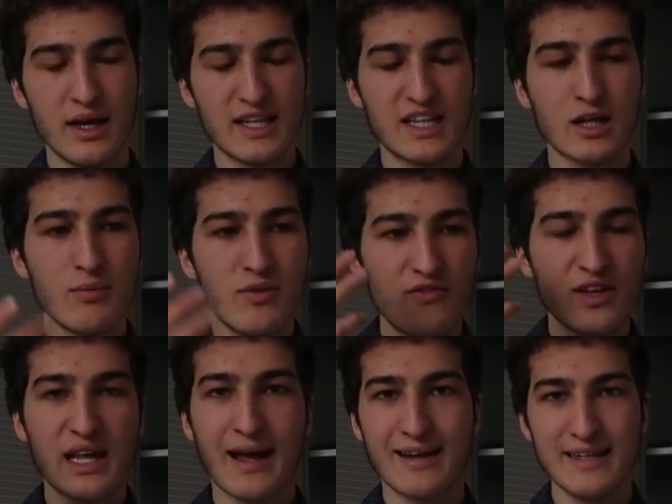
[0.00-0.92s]
Ich dachte mir,
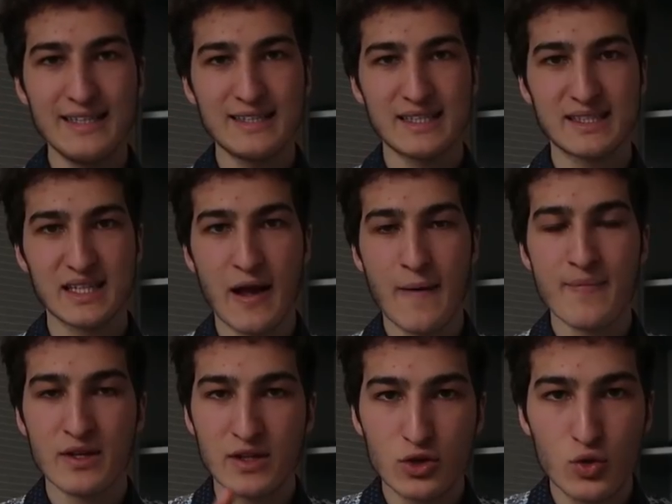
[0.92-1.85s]
wie krank ist das denn?
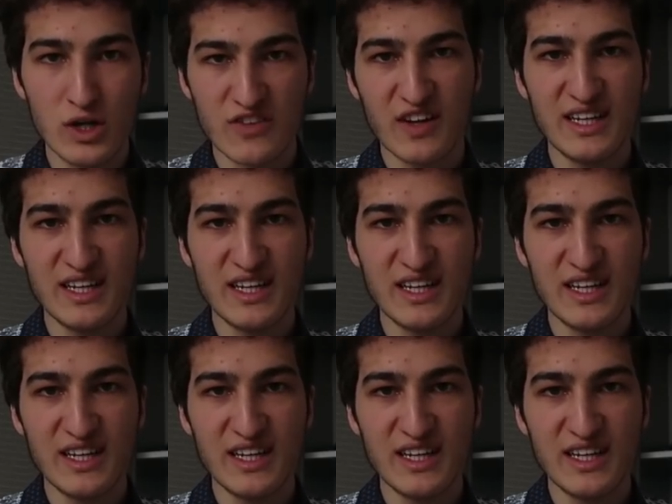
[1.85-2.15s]
Natürlich,